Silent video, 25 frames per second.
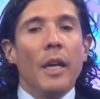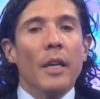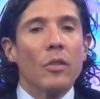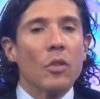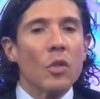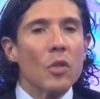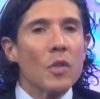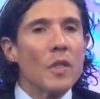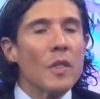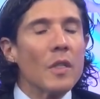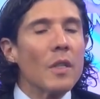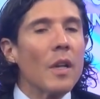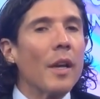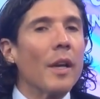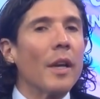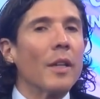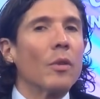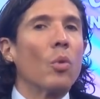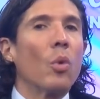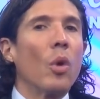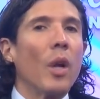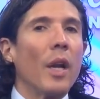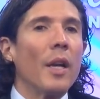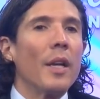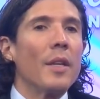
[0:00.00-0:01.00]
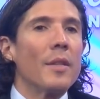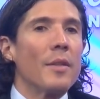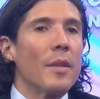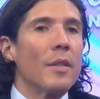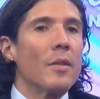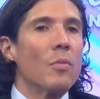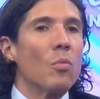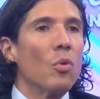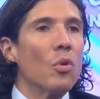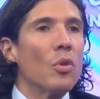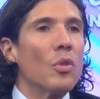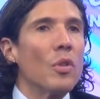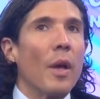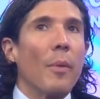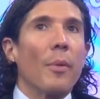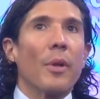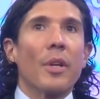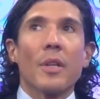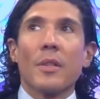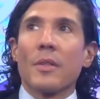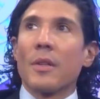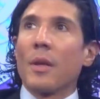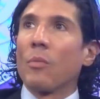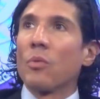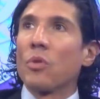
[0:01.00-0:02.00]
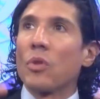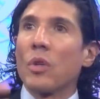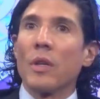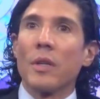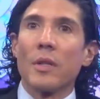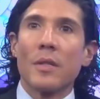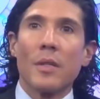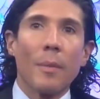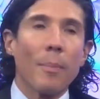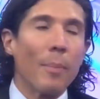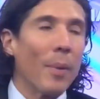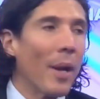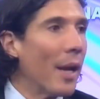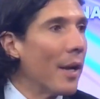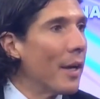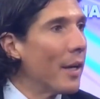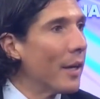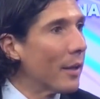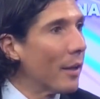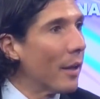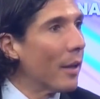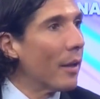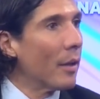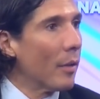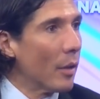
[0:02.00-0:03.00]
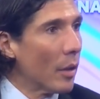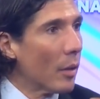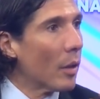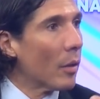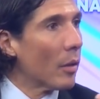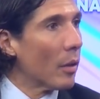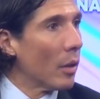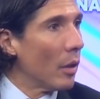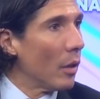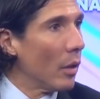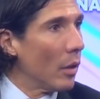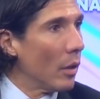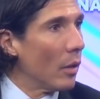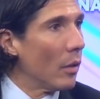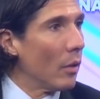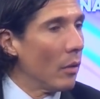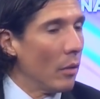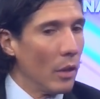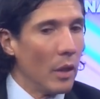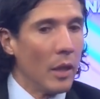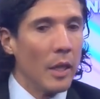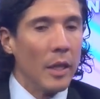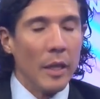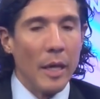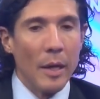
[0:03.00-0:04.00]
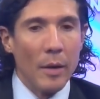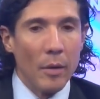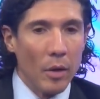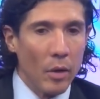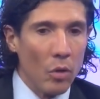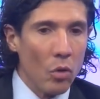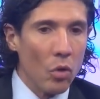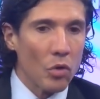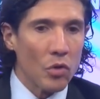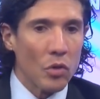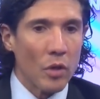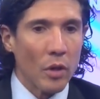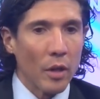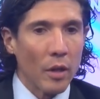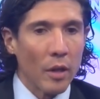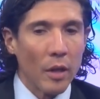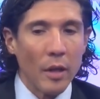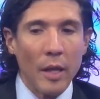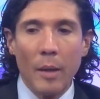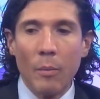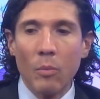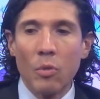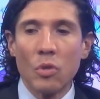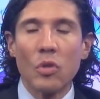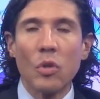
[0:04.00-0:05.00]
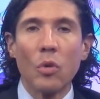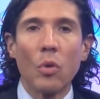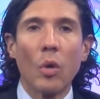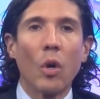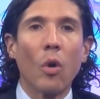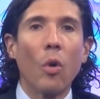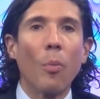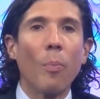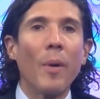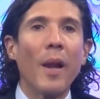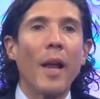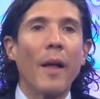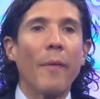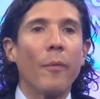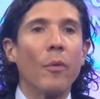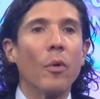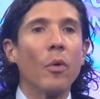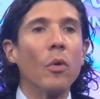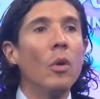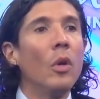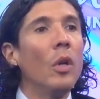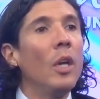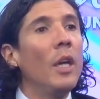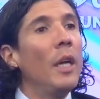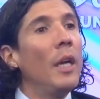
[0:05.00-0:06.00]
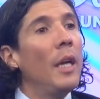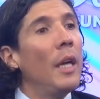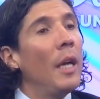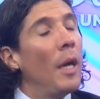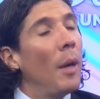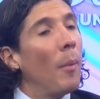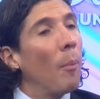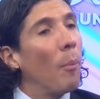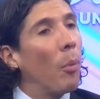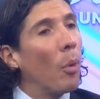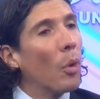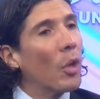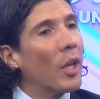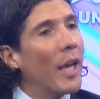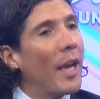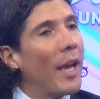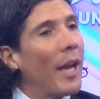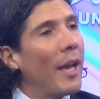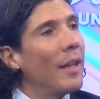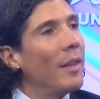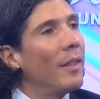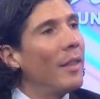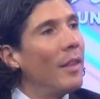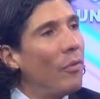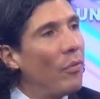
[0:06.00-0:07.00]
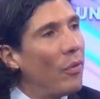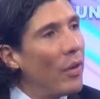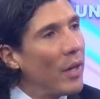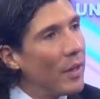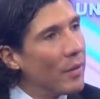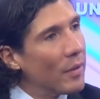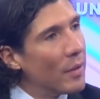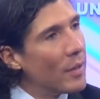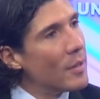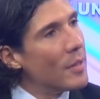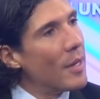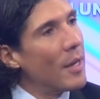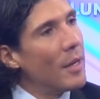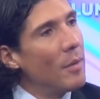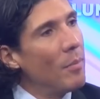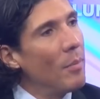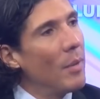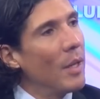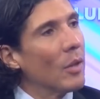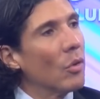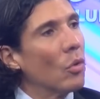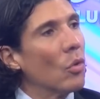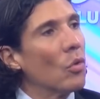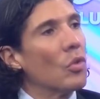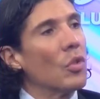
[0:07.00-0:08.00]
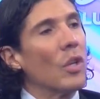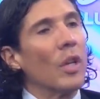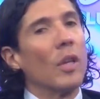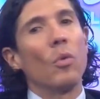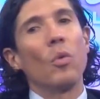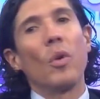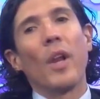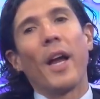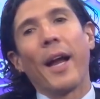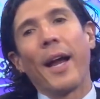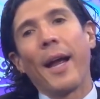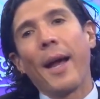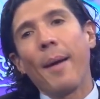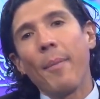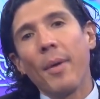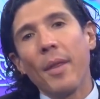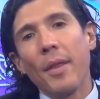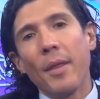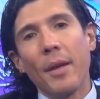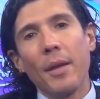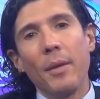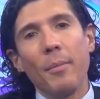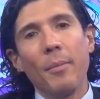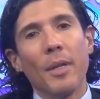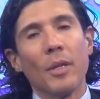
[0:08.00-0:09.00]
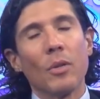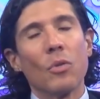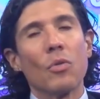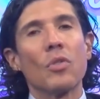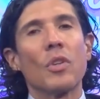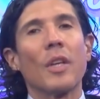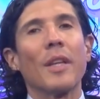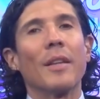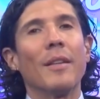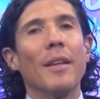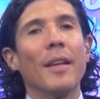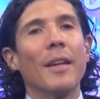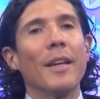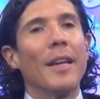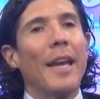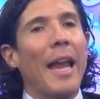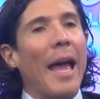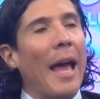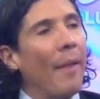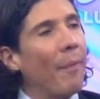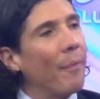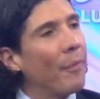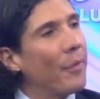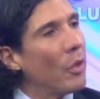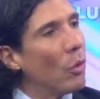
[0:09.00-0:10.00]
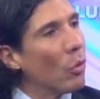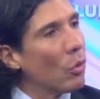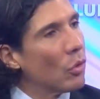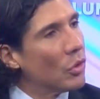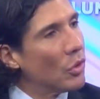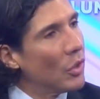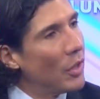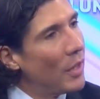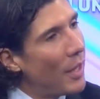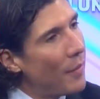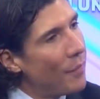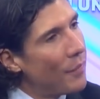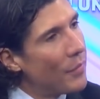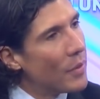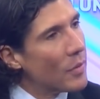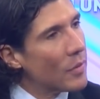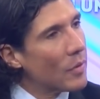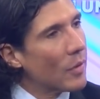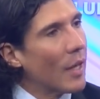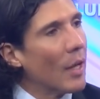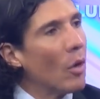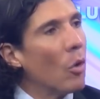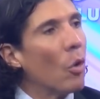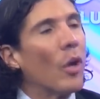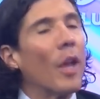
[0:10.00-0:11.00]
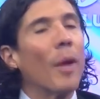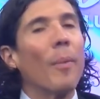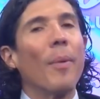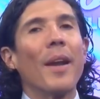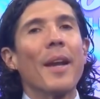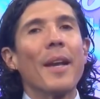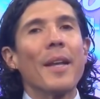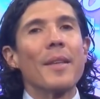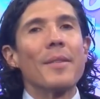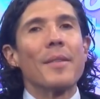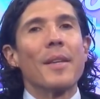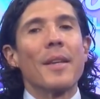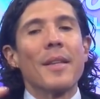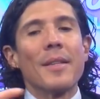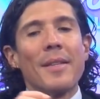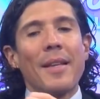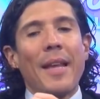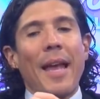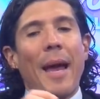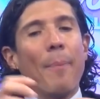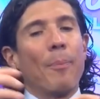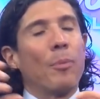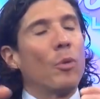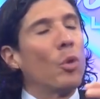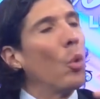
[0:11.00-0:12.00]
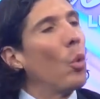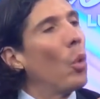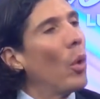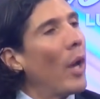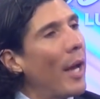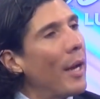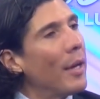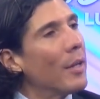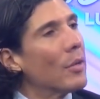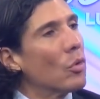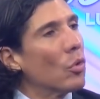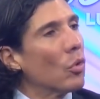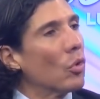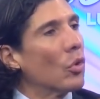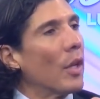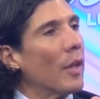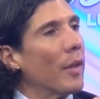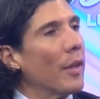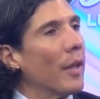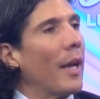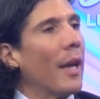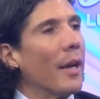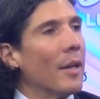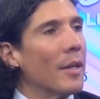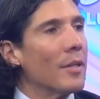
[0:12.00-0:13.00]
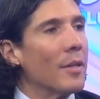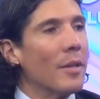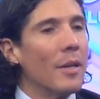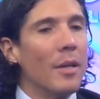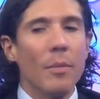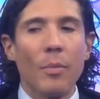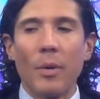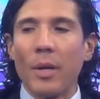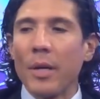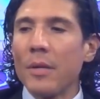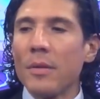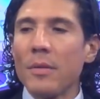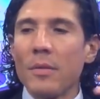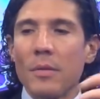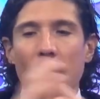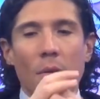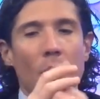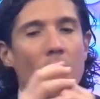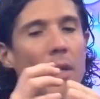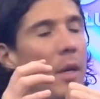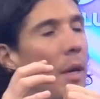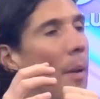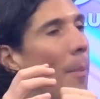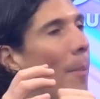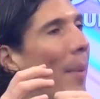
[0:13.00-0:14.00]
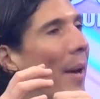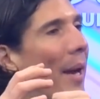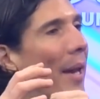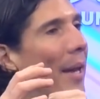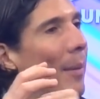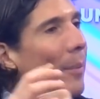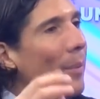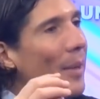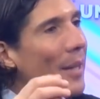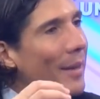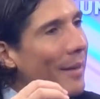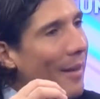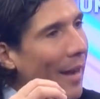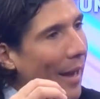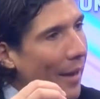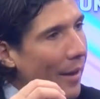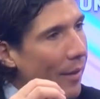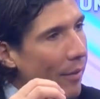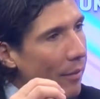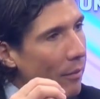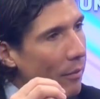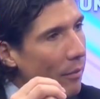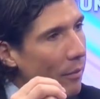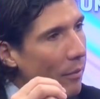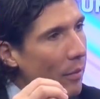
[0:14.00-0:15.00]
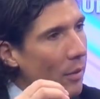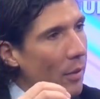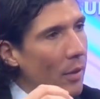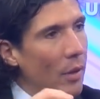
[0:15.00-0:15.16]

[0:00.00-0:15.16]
Entonces la naturaleza es muy sabia y estamos en este planeta eh, y nos hemos ido acoplando porque hay diferentes alimentos y hay una gama de alimentos que tienen antioxidantes, que lo que van a hacer es capturar estos radicales libres para evitar